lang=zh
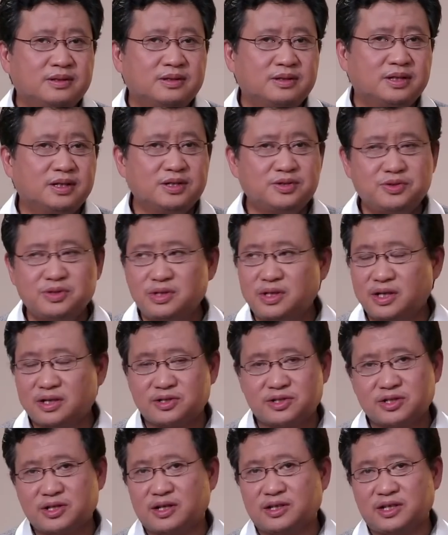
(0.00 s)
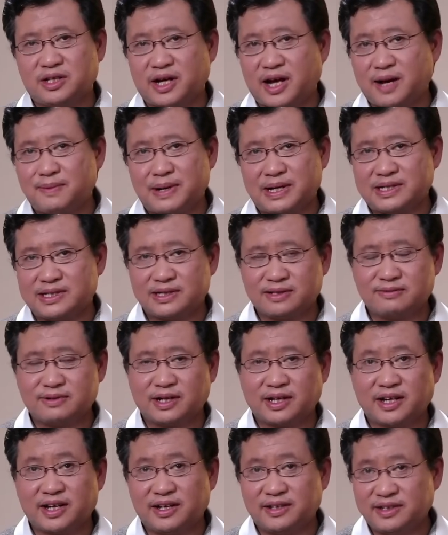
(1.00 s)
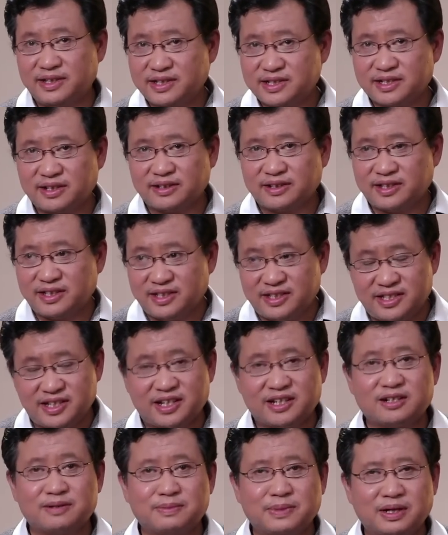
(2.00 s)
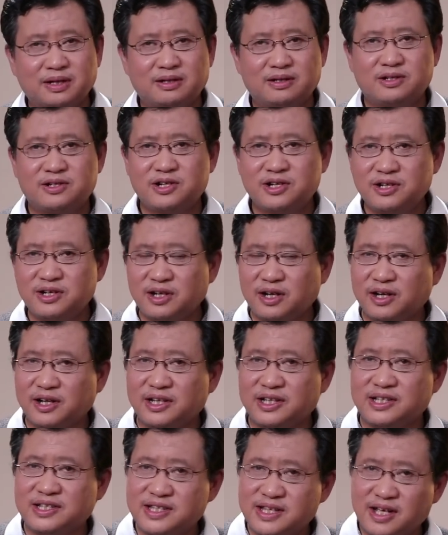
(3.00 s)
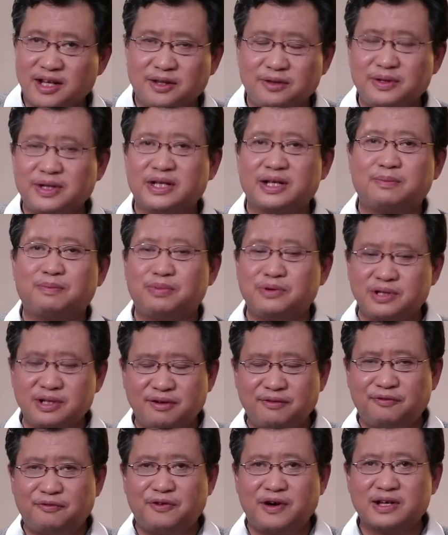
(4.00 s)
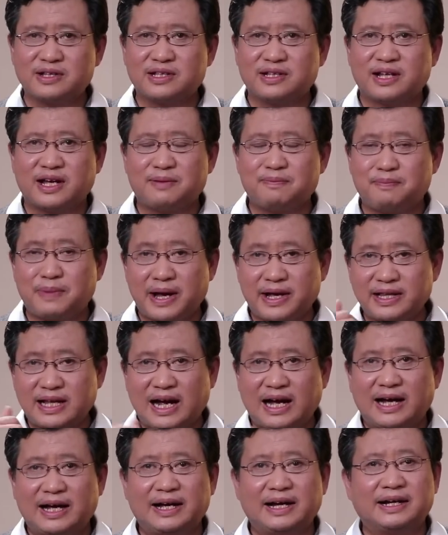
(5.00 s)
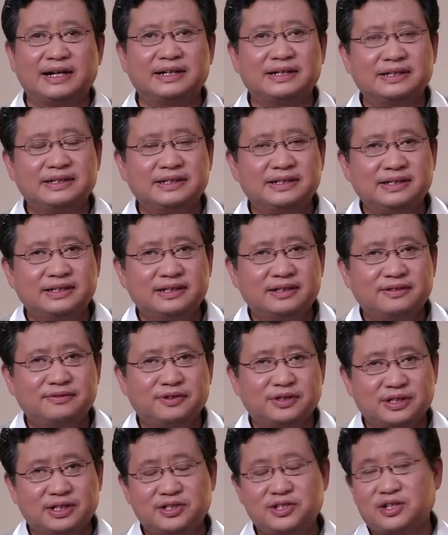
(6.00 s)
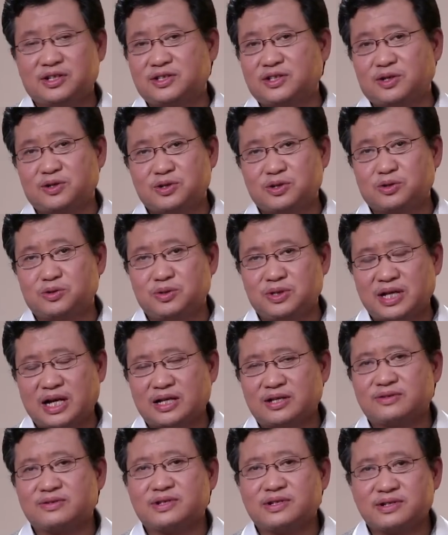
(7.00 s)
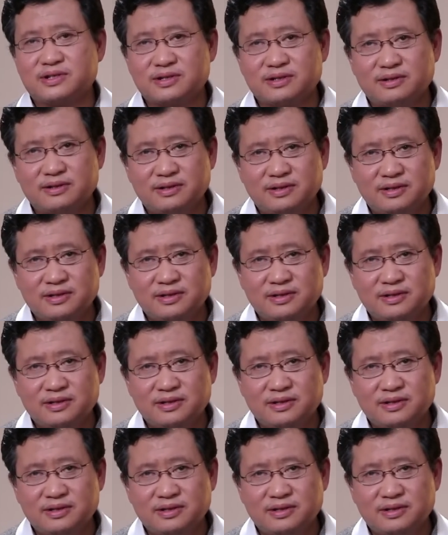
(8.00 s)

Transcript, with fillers: 俄军呢知道你海马斯过来，肯定是要提前什么撤离舰队的，不能放在那白打呀，否则就要遭受巨大损失。